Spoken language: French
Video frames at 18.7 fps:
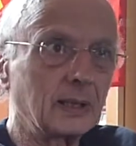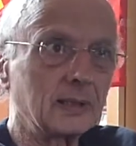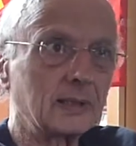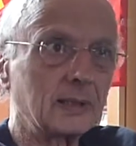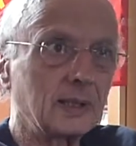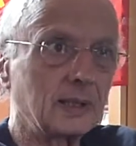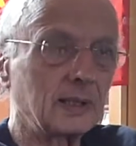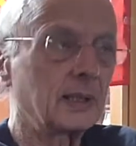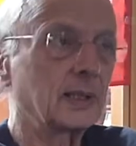Hein.
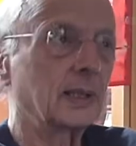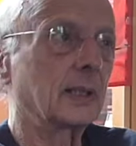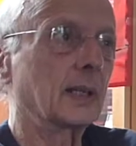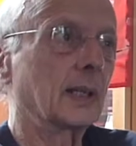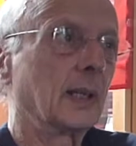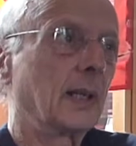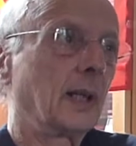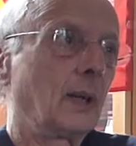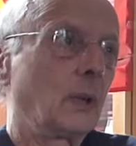c'est
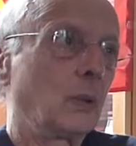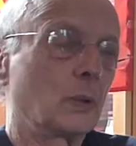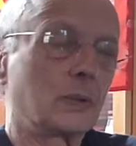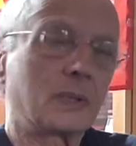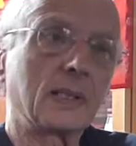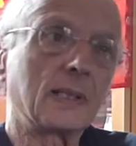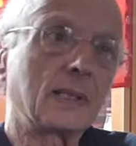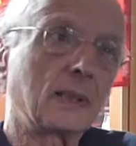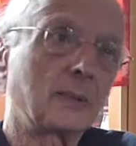
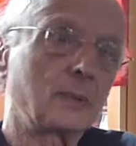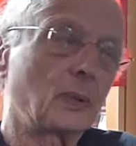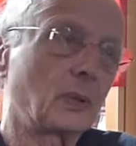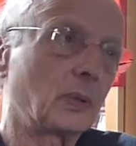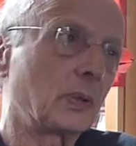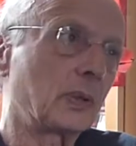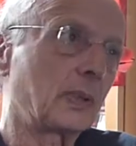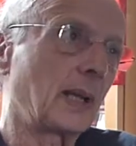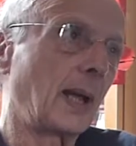aussi simple
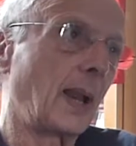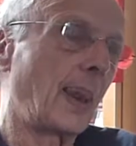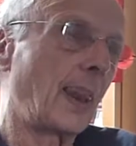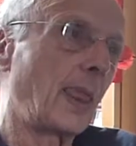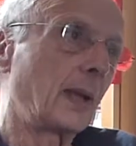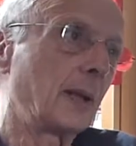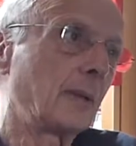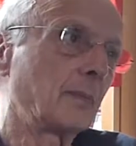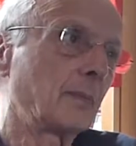que ça.
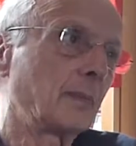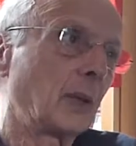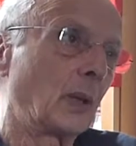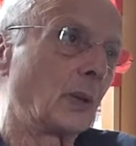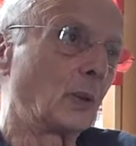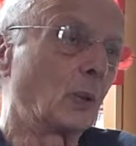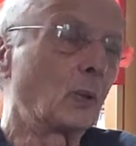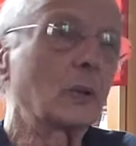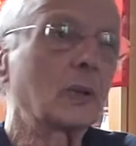
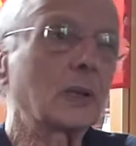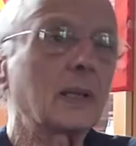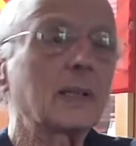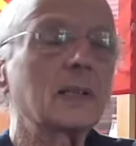Donc,